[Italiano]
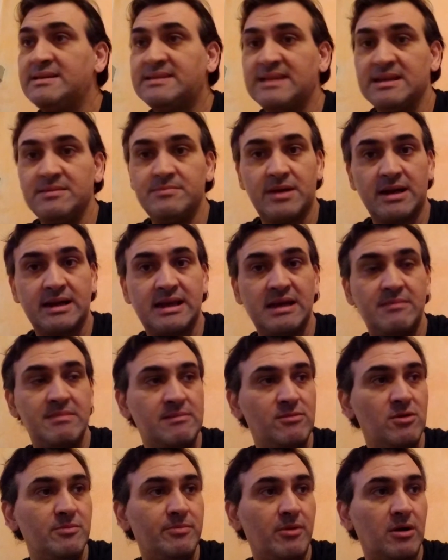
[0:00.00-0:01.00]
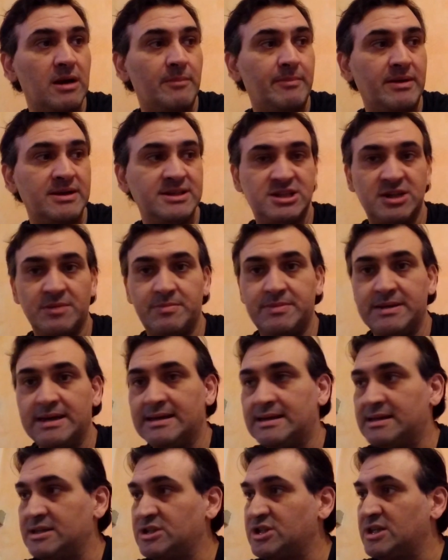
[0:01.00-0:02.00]
me sembra che abbiamo un po' la pancia
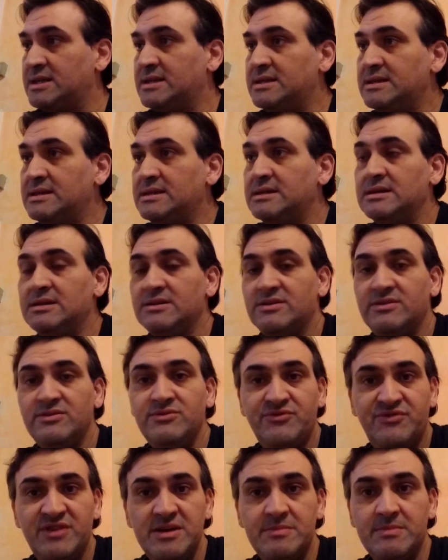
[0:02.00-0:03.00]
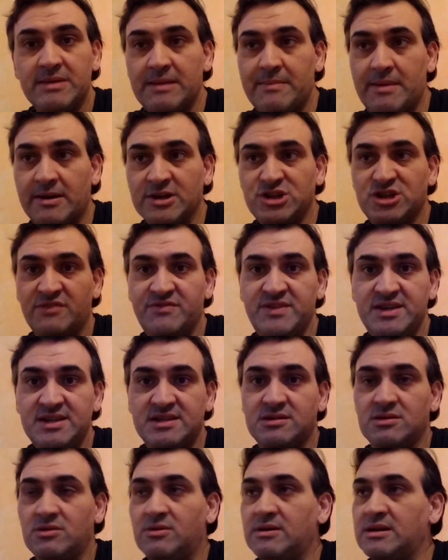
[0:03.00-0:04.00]
piena già. Un film che abbiamo già
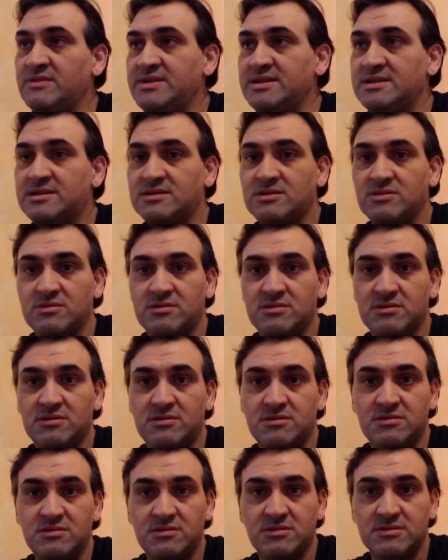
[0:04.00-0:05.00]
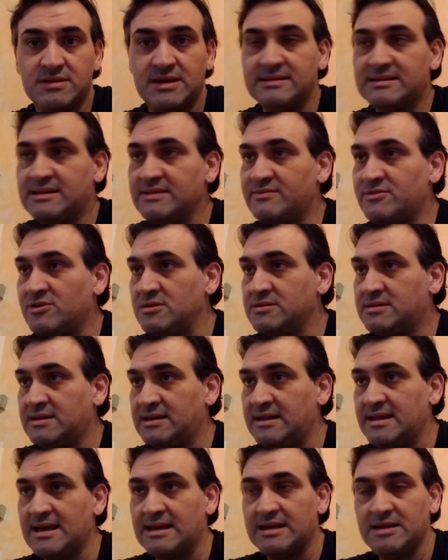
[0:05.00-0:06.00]
visto e rivisto tante volte
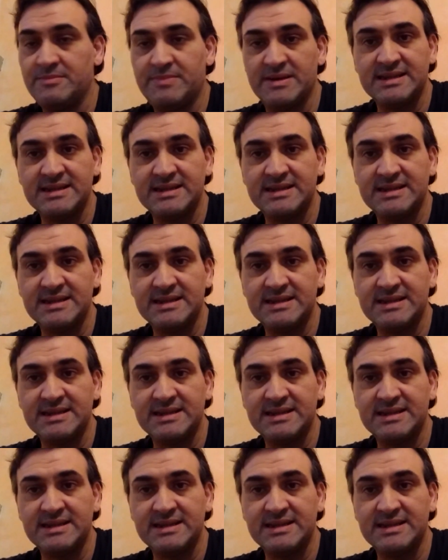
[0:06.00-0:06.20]
negli anni